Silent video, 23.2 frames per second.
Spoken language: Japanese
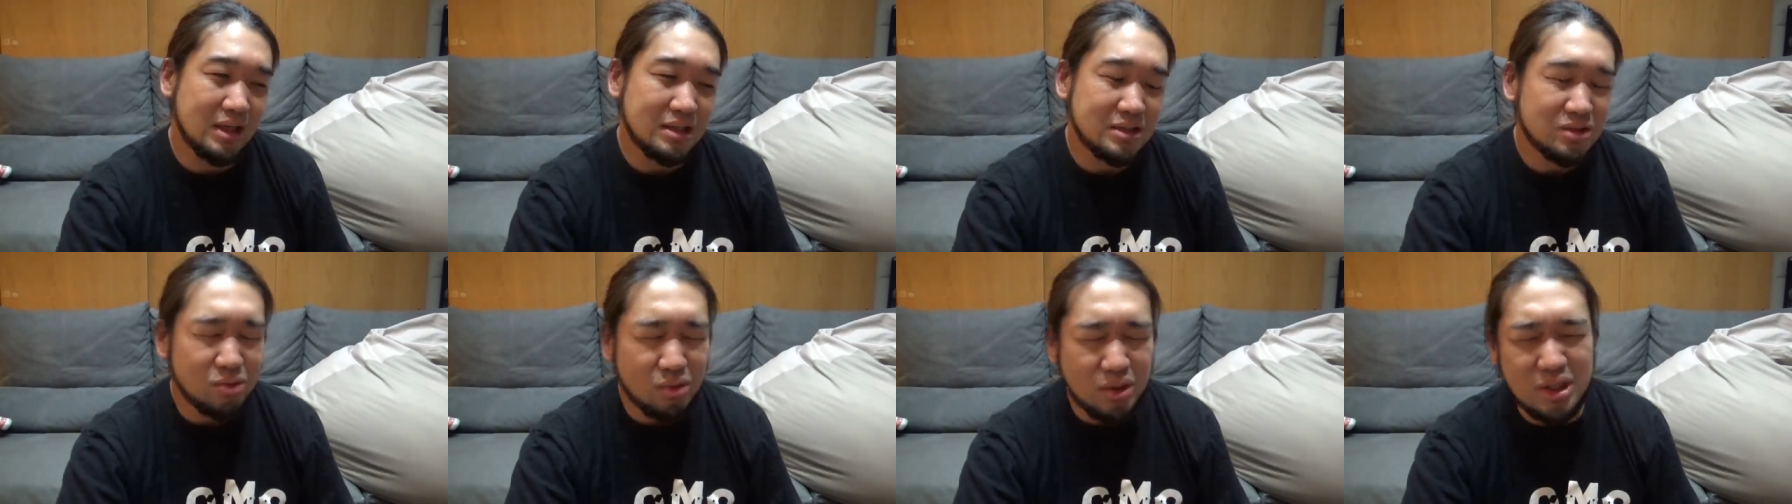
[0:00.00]

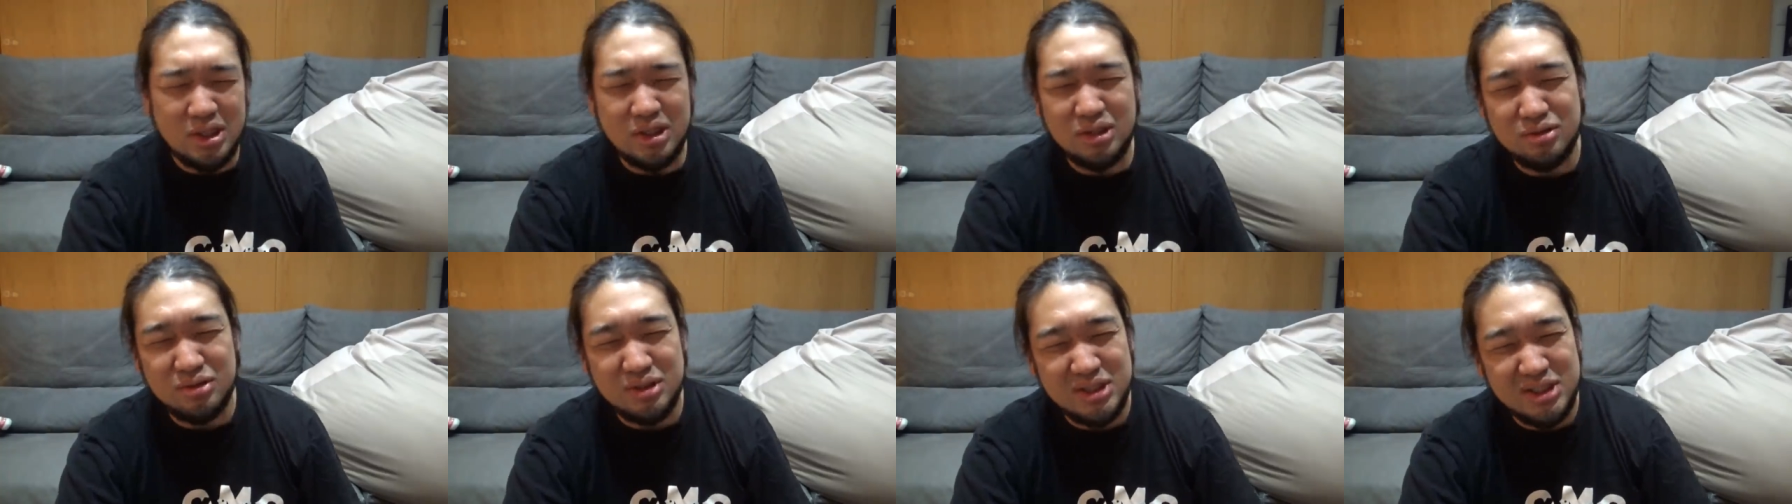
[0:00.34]
それ
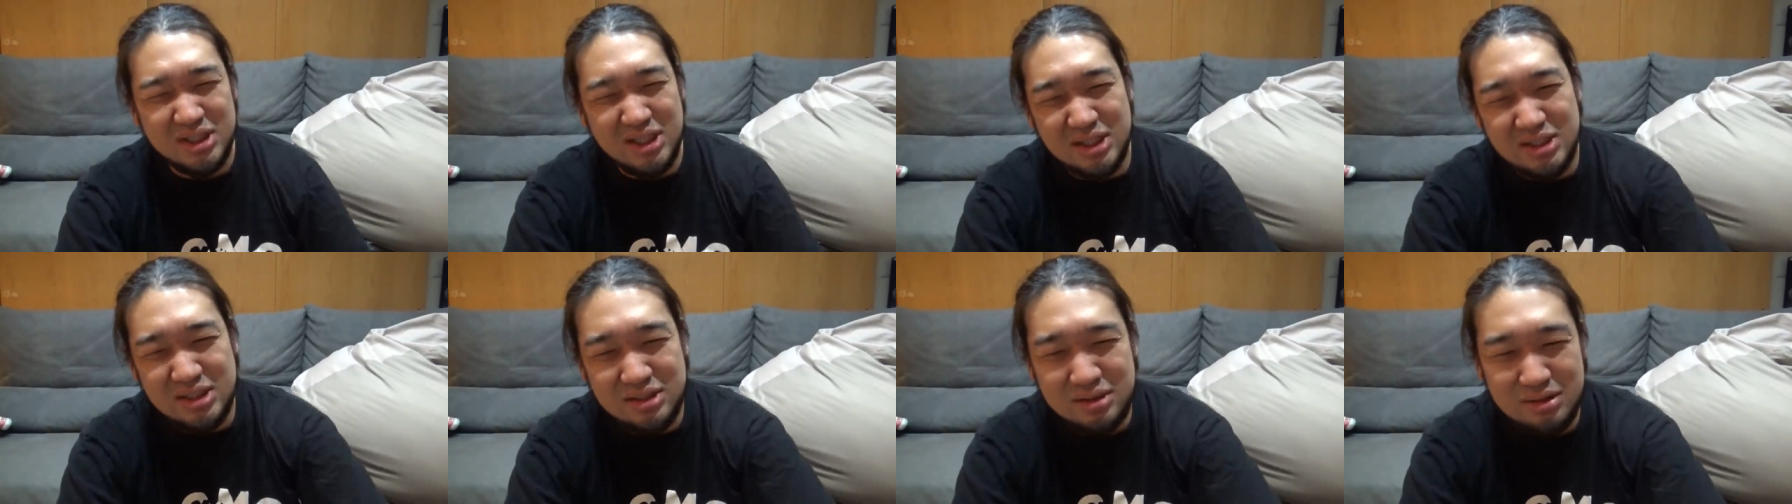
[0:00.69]
に
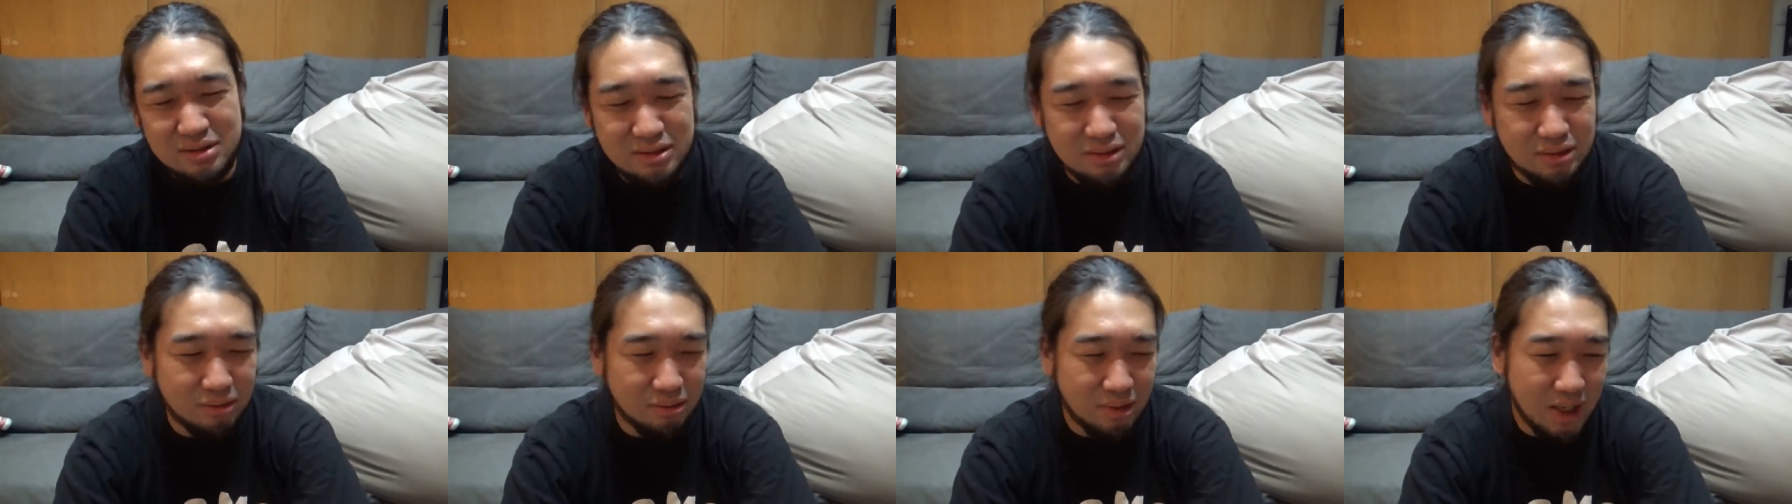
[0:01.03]
口出し
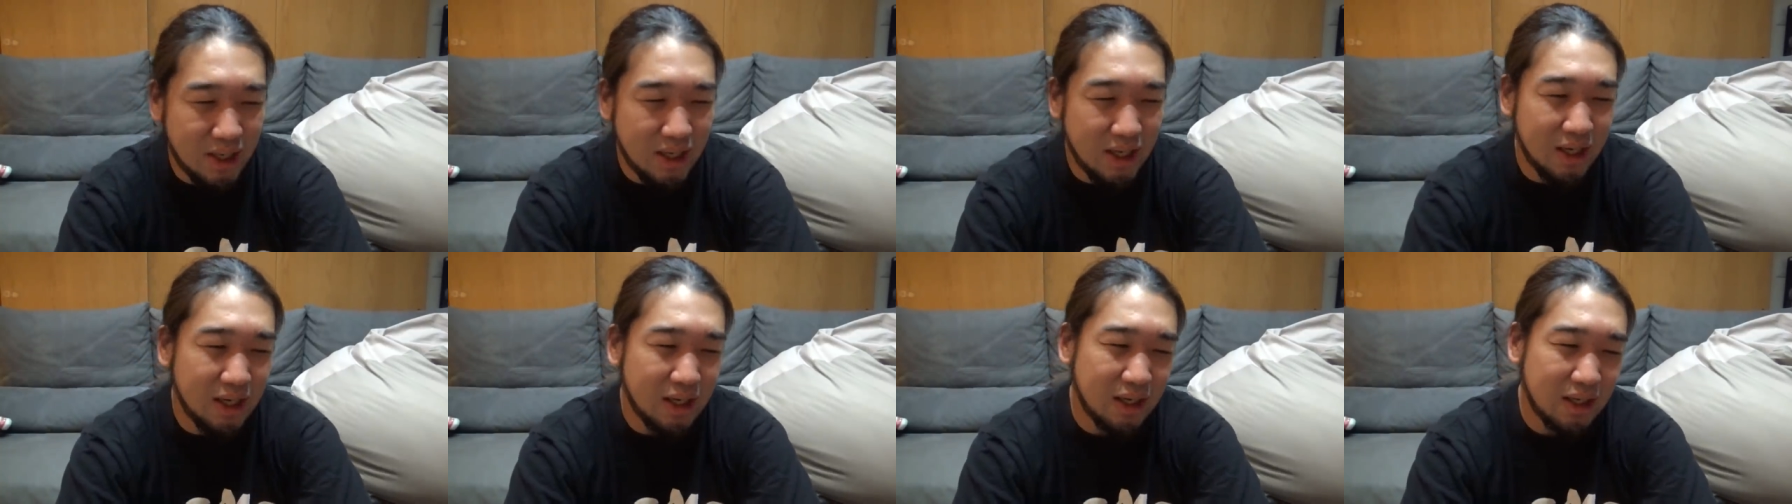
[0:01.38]
すんの
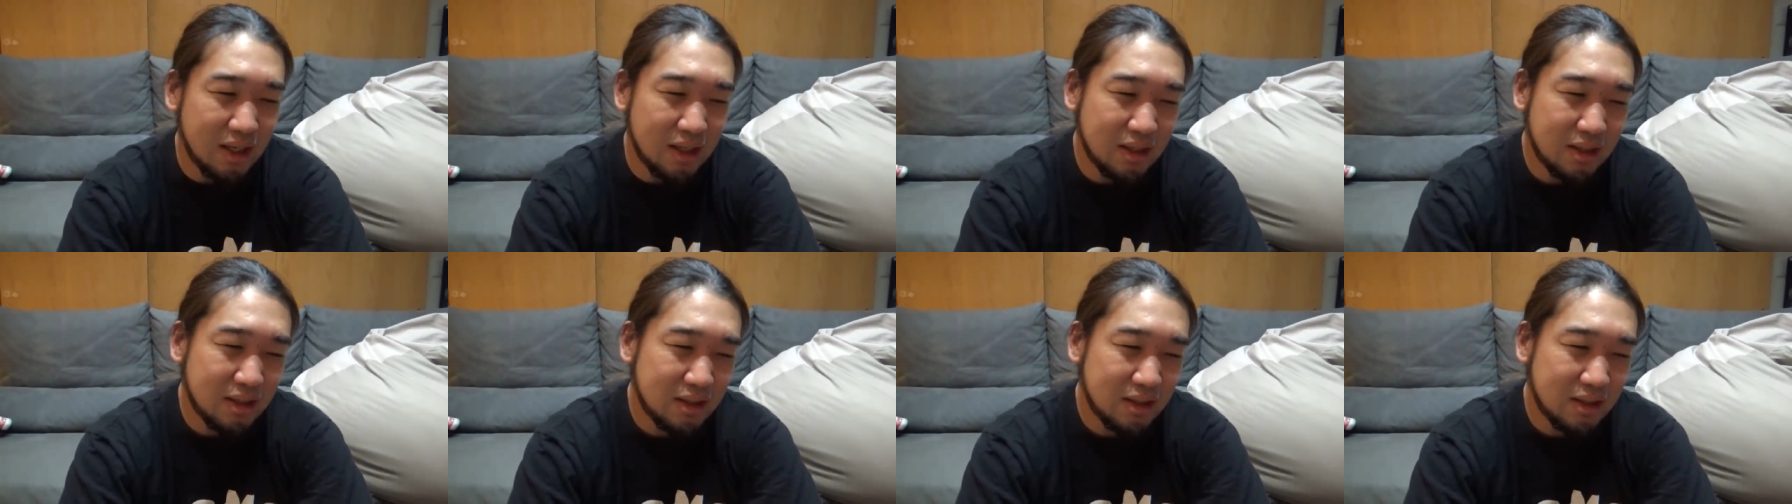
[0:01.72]
は